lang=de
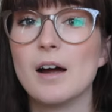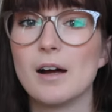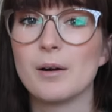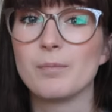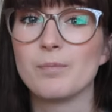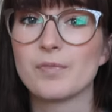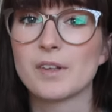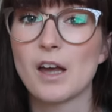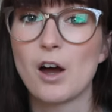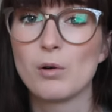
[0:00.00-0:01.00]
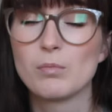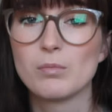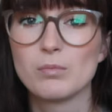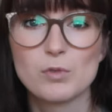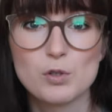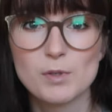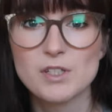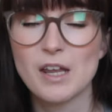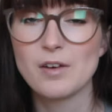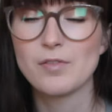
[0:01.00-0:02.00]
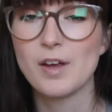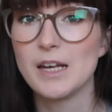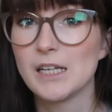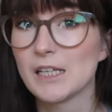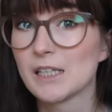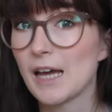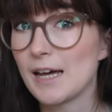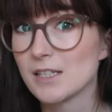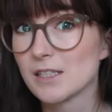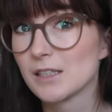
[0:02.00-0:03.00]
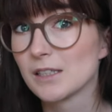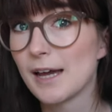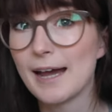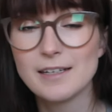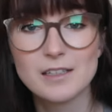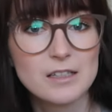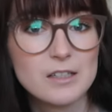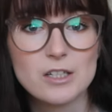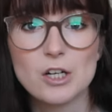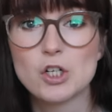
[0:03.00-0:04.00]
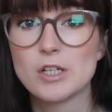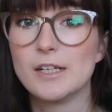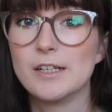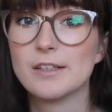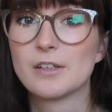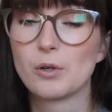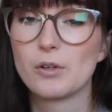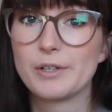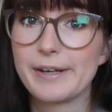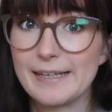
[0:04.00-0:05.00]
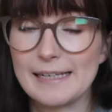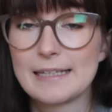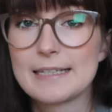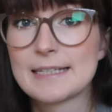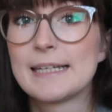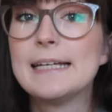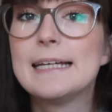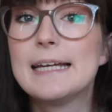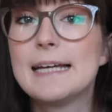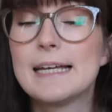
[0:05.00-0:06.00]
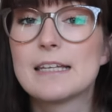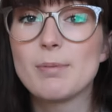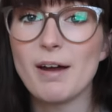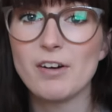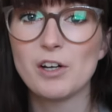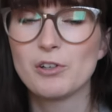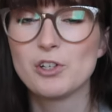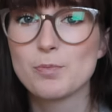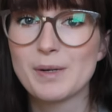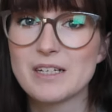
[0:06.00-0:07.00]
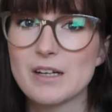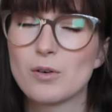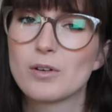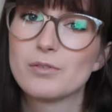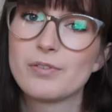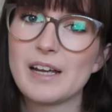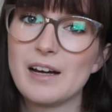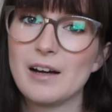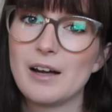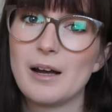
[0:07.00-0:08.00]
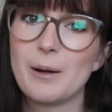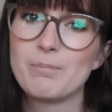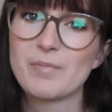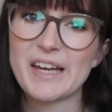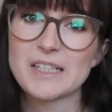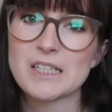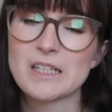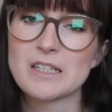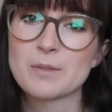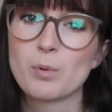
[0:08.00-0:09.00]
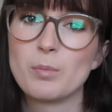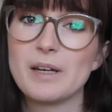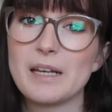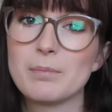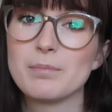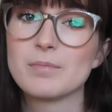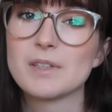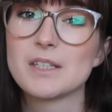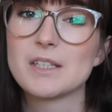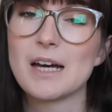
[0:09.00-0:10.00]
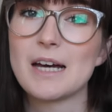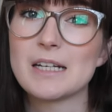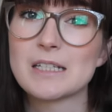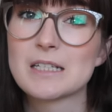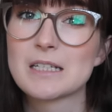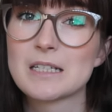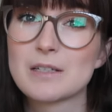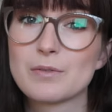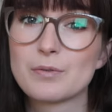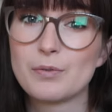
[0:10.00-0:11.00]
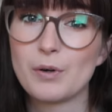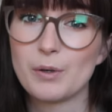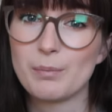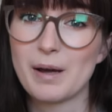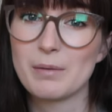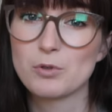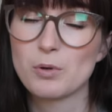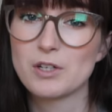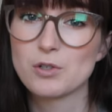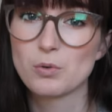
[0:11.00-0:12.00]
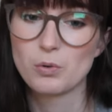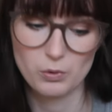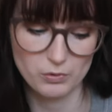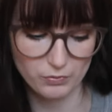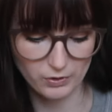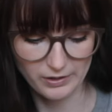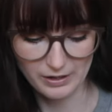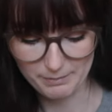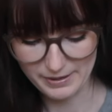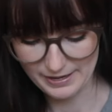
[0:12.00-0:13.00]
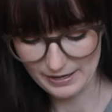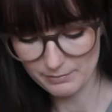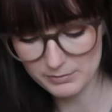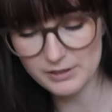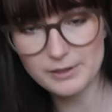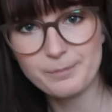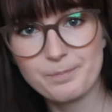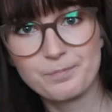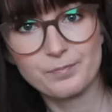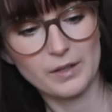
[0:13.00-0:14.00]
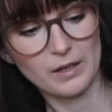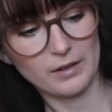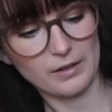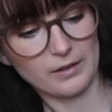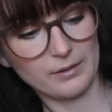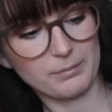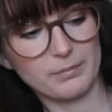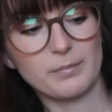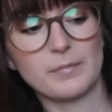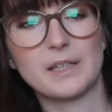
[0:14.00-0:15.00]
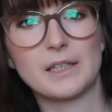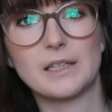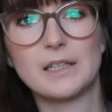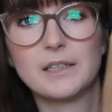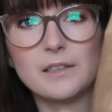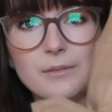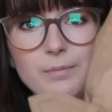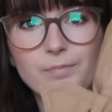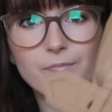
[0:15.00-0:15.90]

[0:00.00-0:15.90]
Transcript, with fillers: ähm, kaum schmutzanfällig, hatte keine Knitterstellen und nichts. Zwei Wochen später ungefähr ähm, hatte ich dann das Problem, dass von meinem Trenchcoat vorne am Ärmel ähm, hier